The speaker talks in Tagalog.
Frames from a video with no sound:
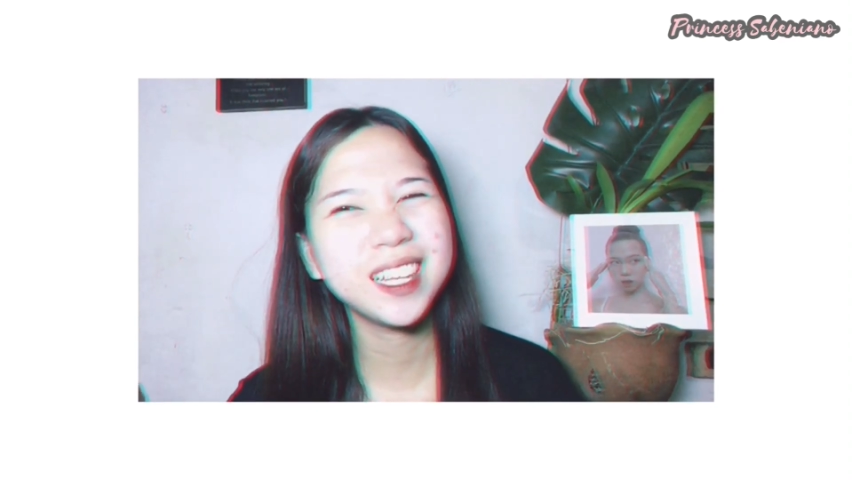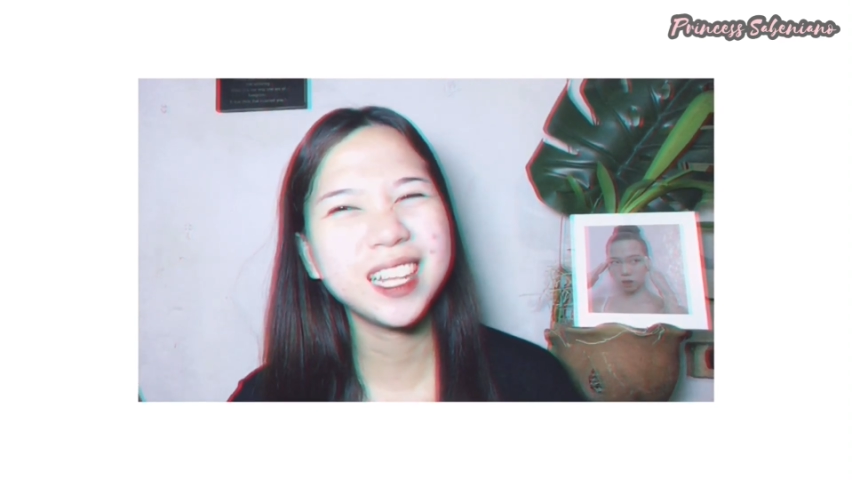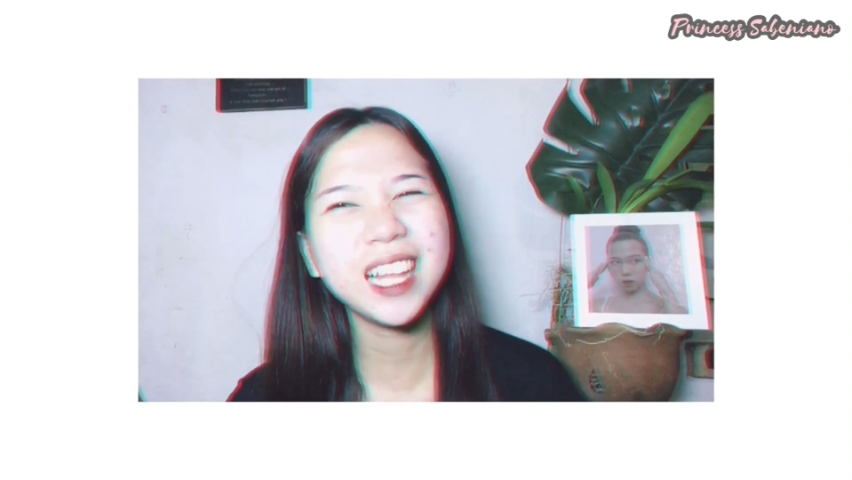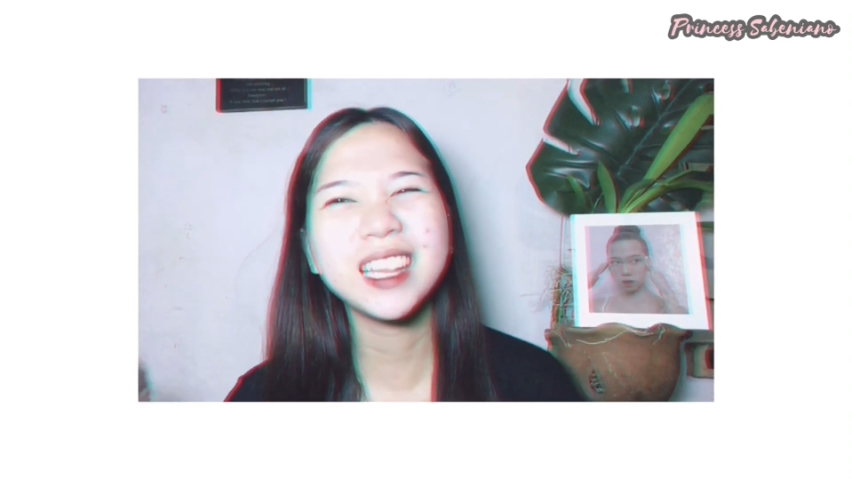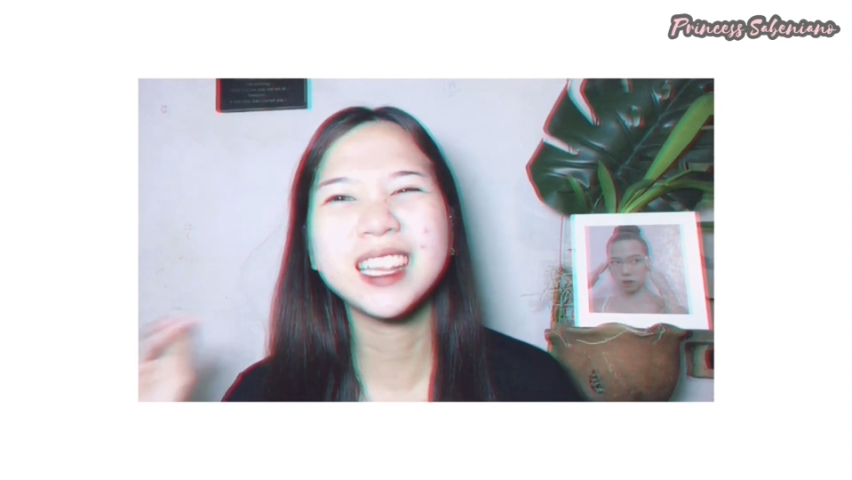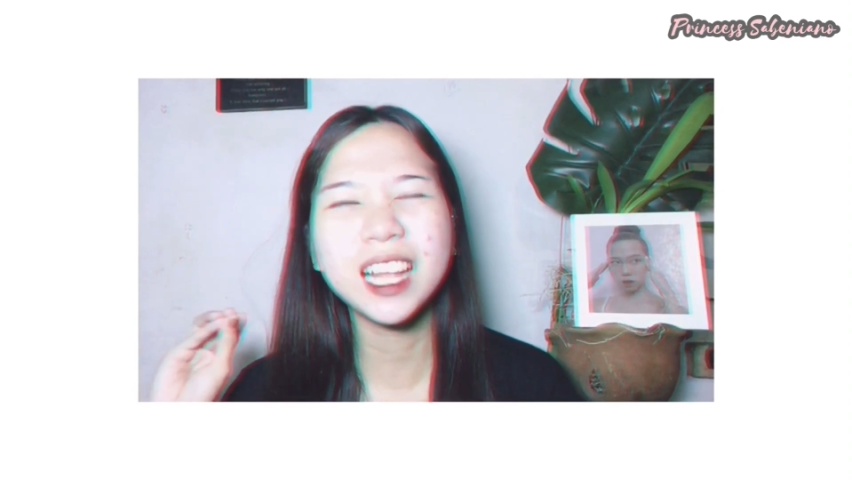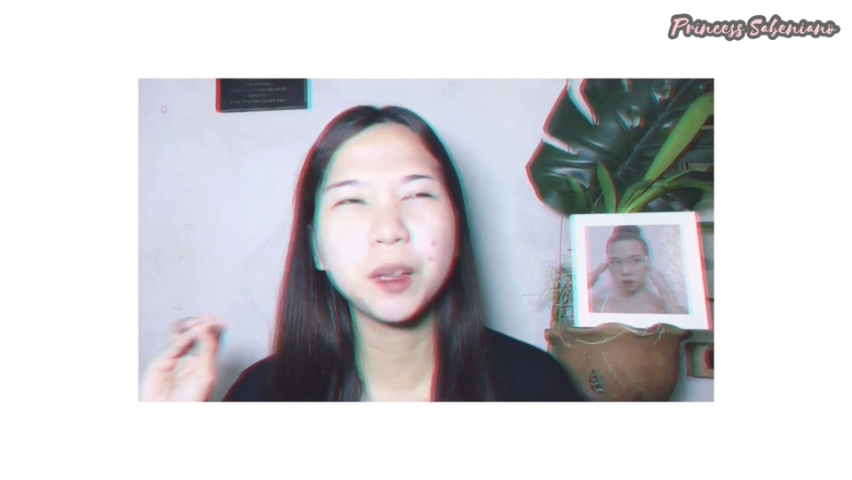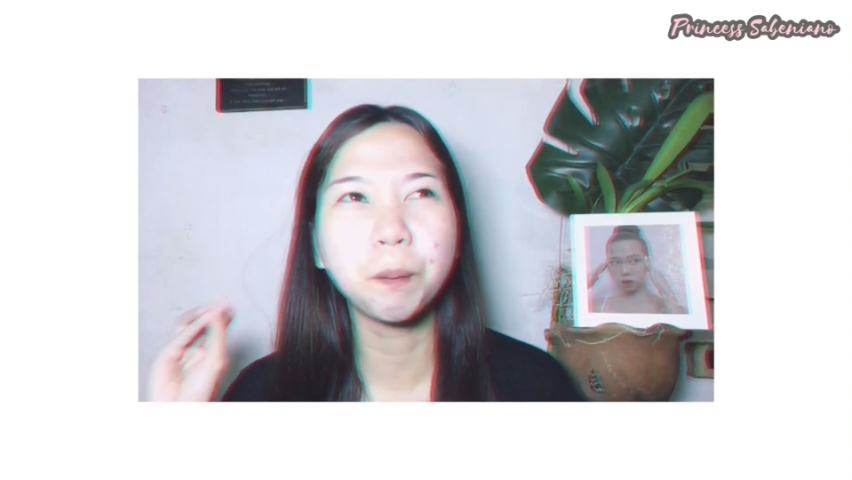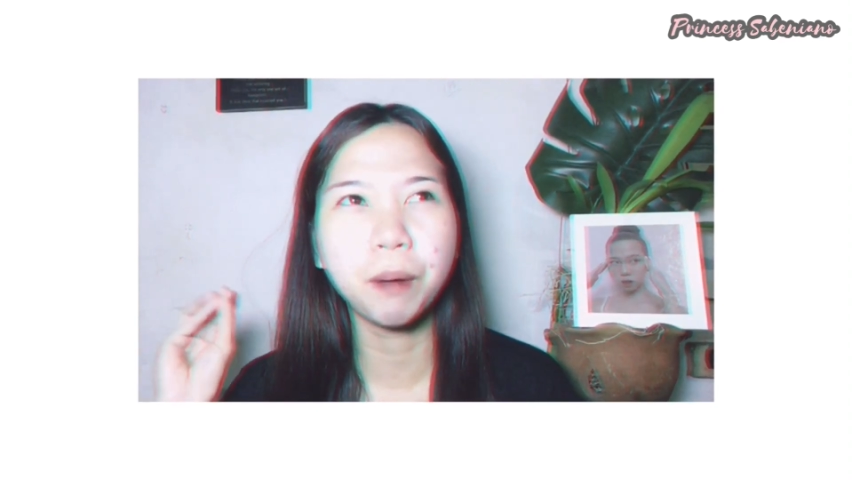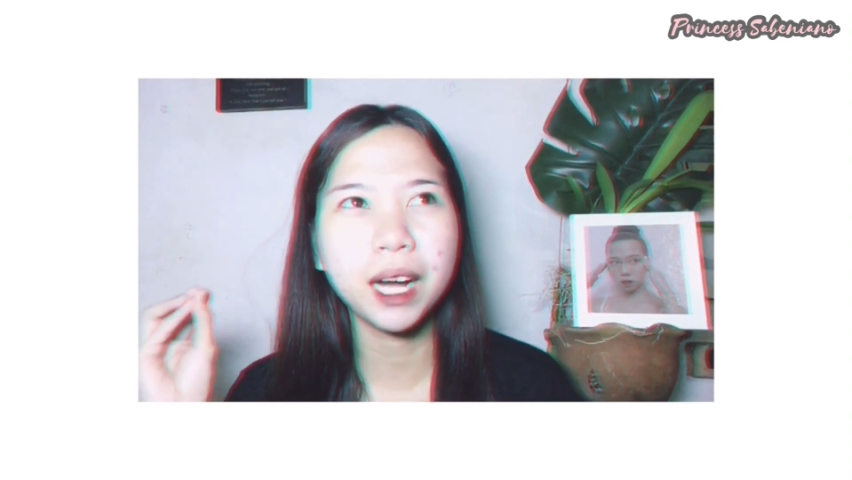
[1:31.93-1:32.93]
Not that
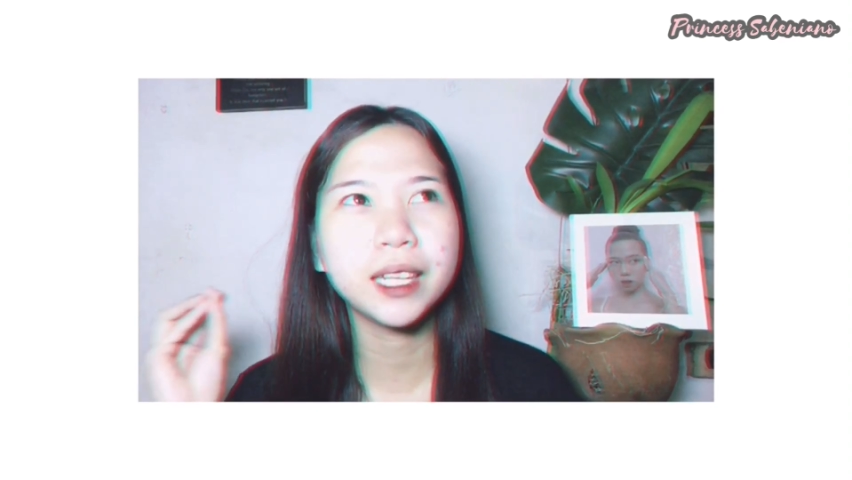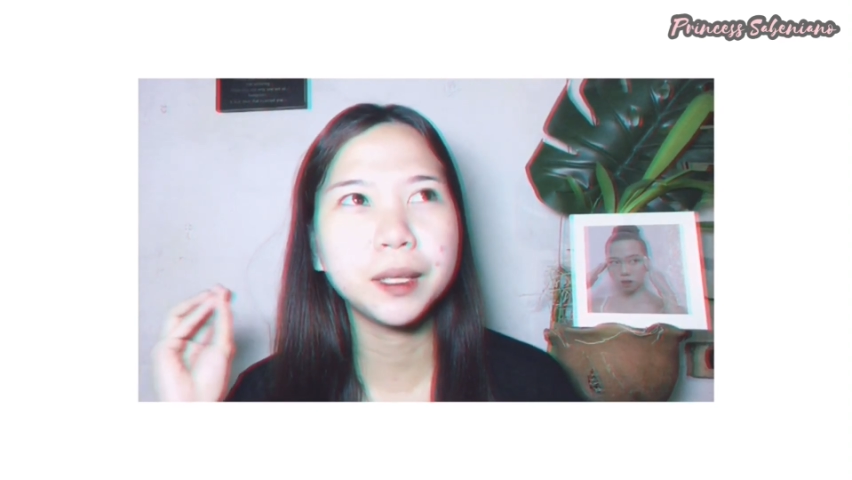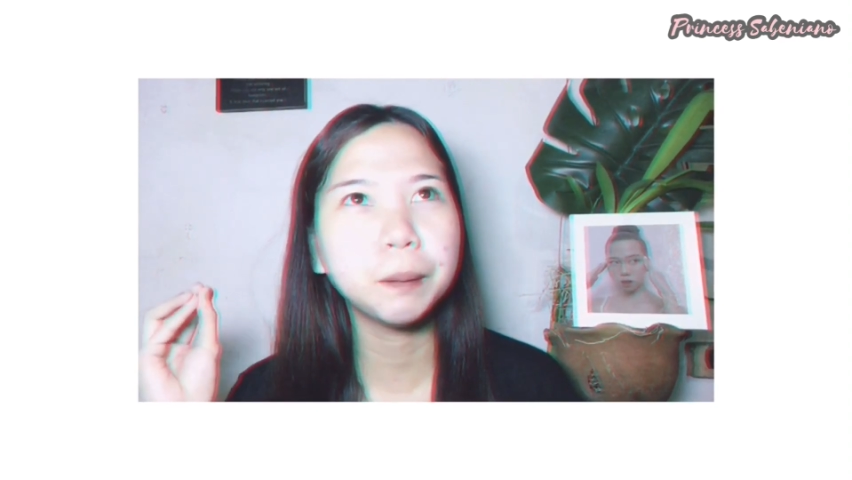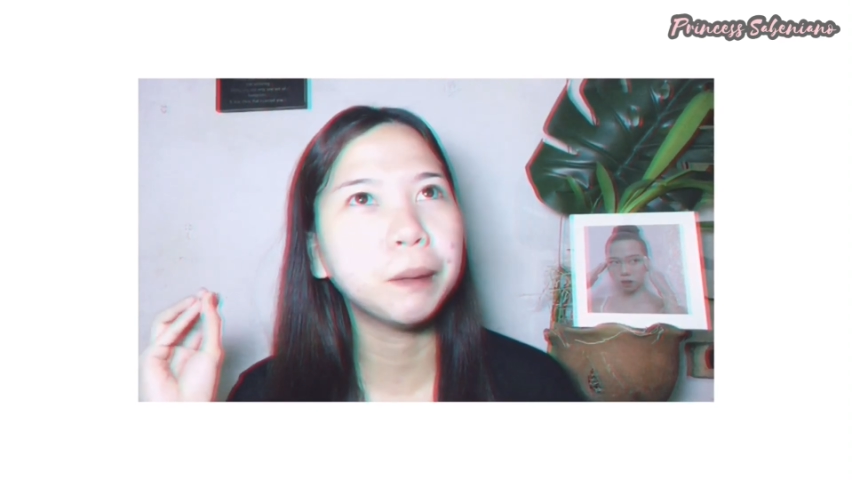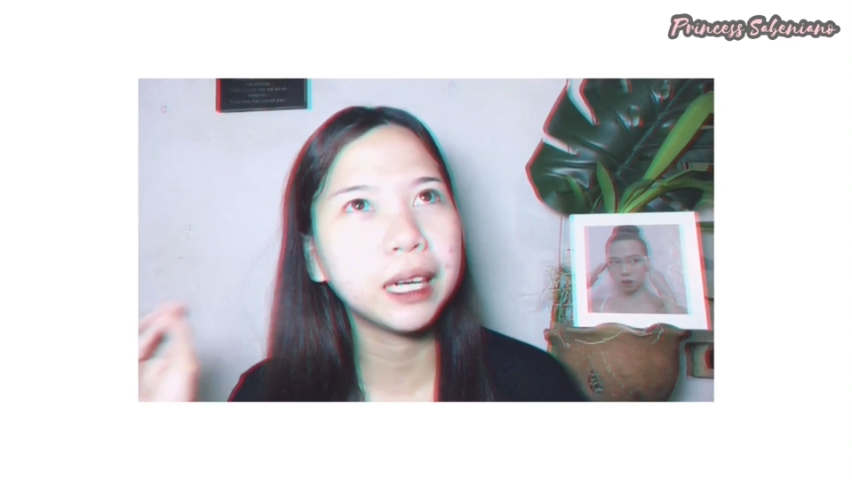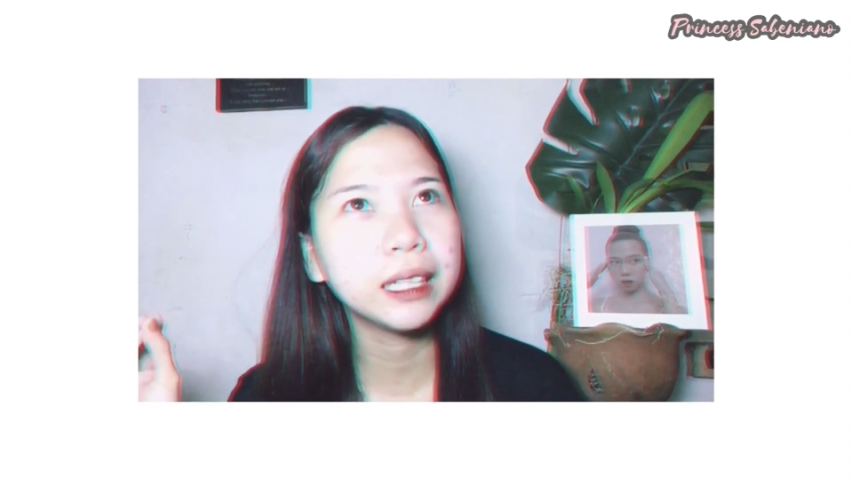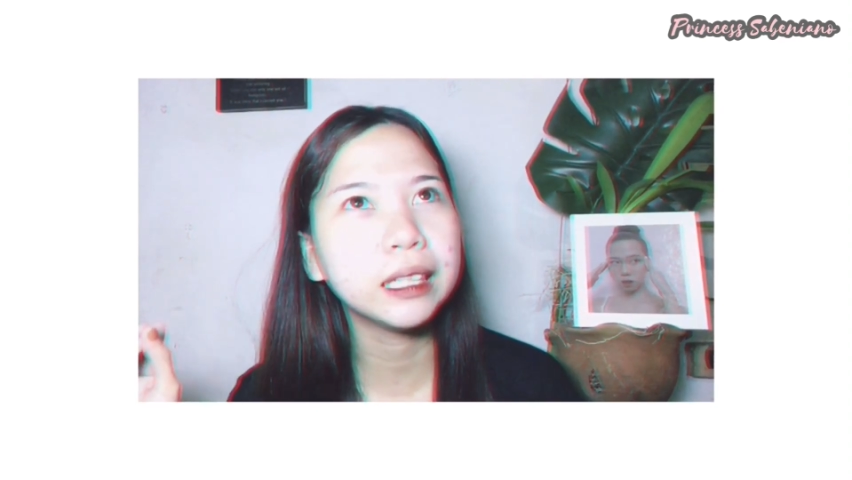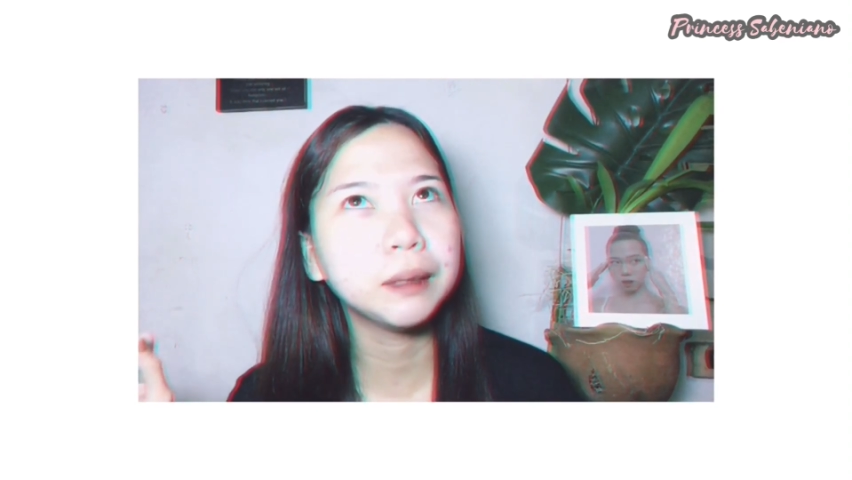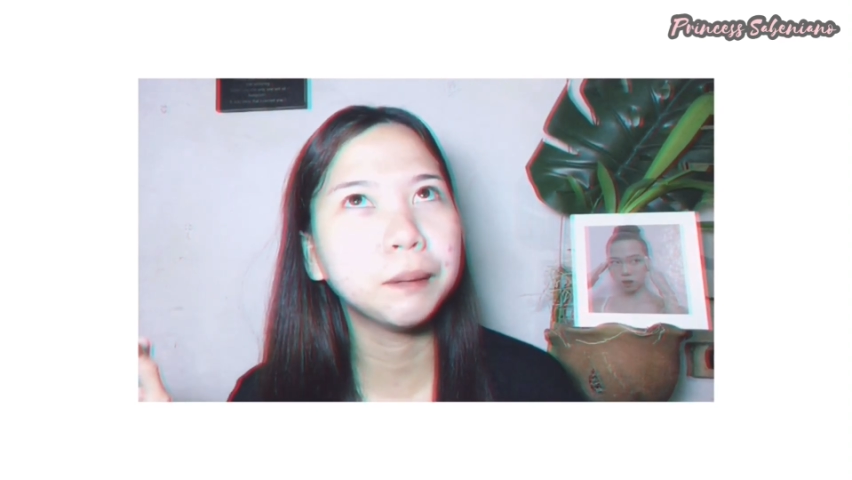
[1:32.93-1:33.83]
body body,